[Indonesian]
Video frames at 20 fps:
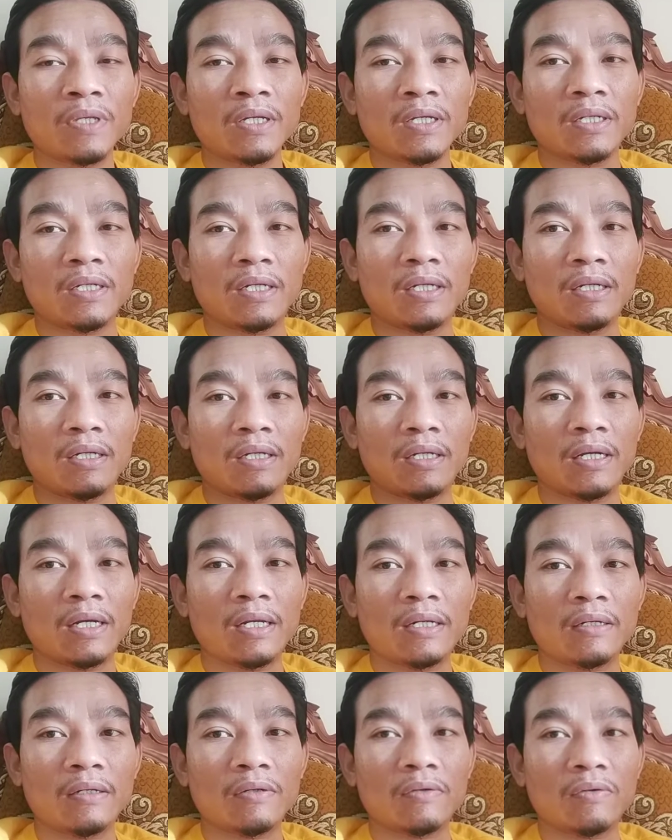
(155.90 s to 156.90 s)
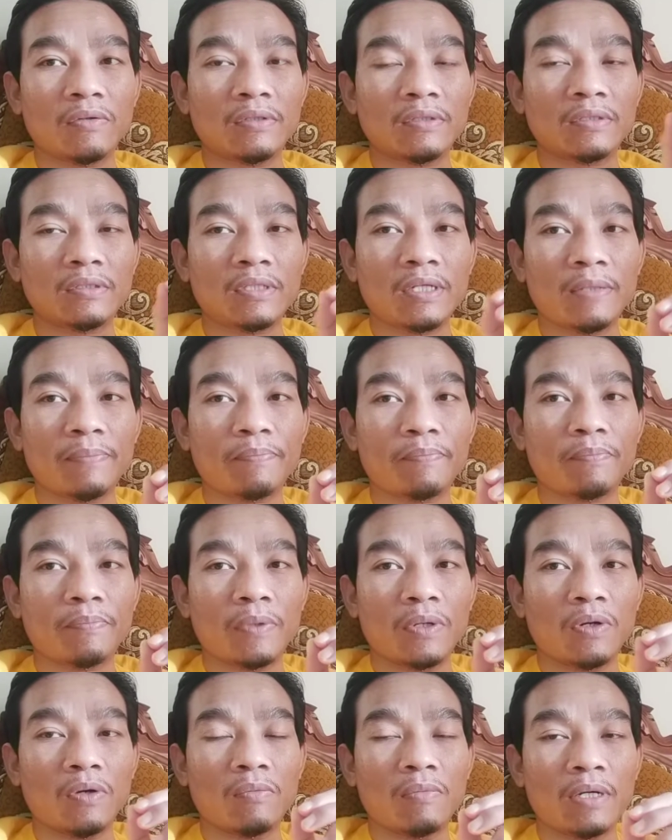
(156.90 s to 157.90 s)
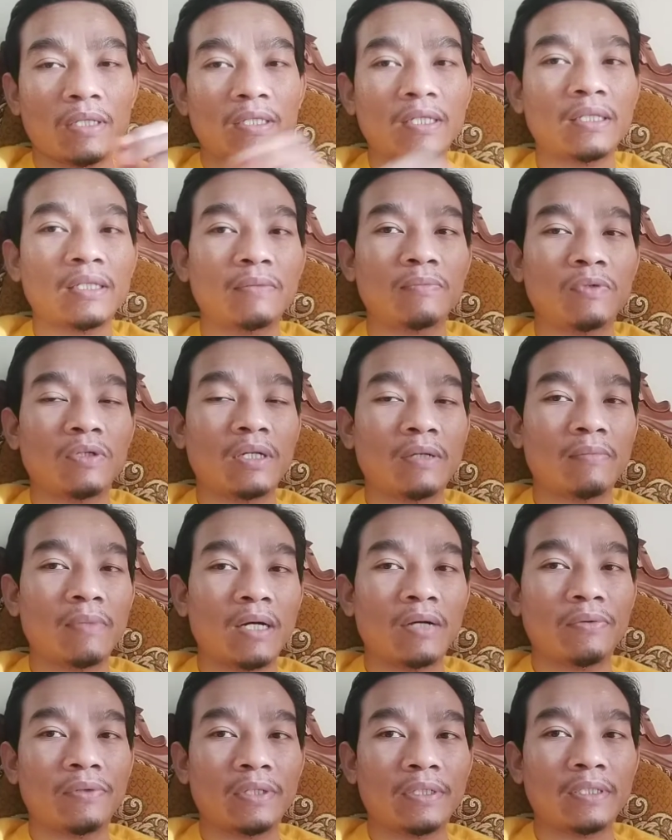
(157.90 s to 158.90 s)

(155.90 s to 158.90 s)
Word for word: dengan konsep pengobatan di Bunda Bawi.